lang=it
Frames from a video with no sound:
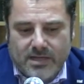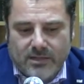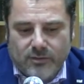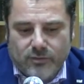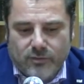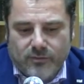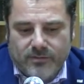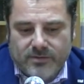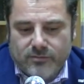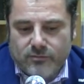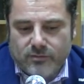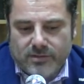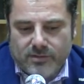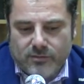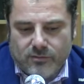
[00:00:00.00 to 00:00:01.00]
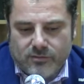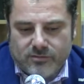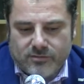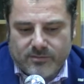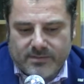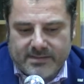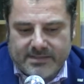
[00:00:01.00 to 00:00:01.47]
dove su un
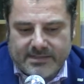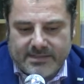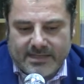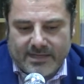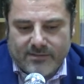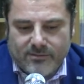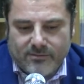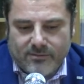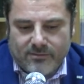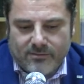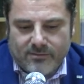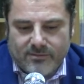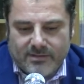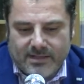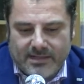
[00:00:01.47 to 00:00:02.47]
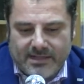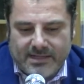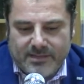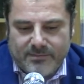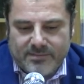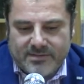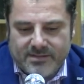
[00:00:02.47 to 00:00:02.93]
ricorso presentato
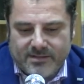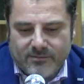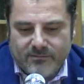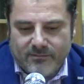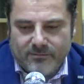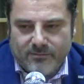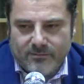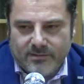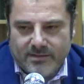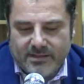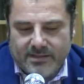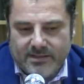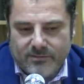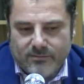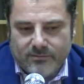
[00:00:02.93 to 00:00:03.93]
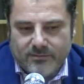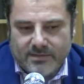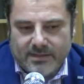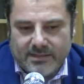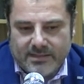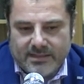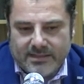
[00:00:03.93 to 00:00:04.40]
dall'Inps nei confronti di,
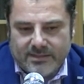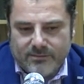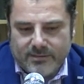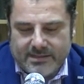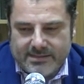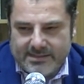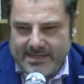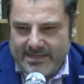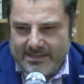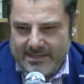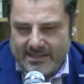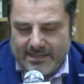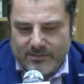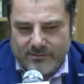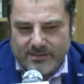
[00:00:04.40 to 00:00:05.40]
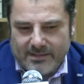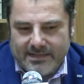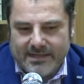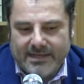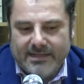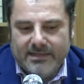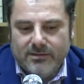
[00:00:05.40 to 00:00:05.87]
una, di un'azienda, credo del
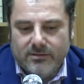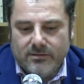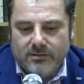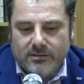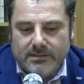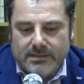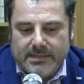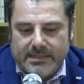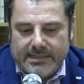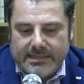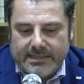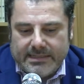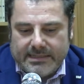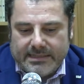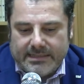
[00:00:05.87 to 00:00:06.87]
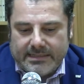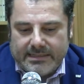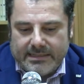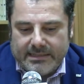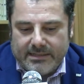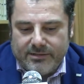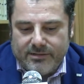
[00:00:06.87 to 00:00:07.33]
credito,
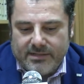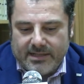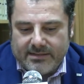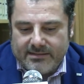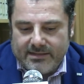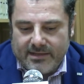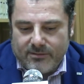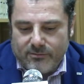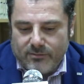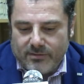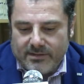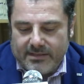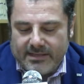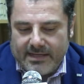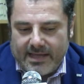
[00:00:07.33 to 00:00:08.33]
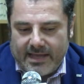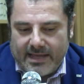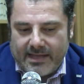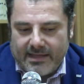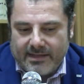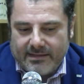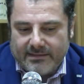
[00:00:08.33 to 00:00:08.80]
eh, il, la, la, Corte
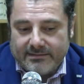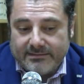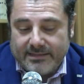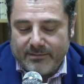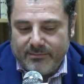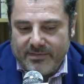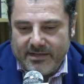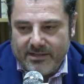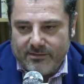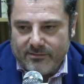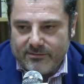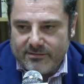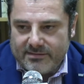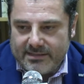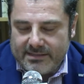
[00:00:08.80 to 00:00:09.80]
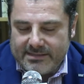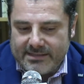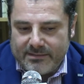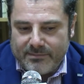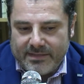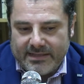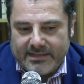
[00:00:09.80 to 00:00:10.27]
ha stabilito
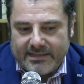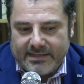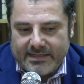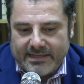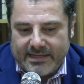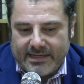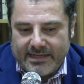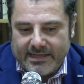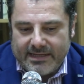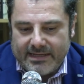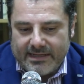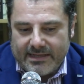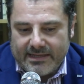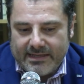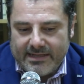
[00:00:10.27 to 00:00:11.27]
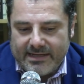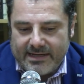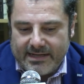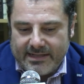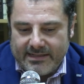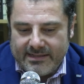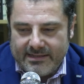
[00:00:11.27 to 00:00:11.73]
sostanzialmente che eh, i
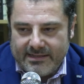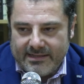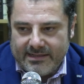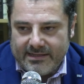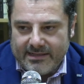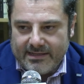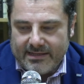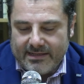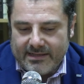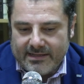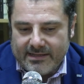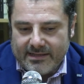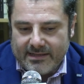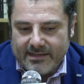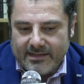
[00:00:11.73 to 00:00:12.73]
crediti eh,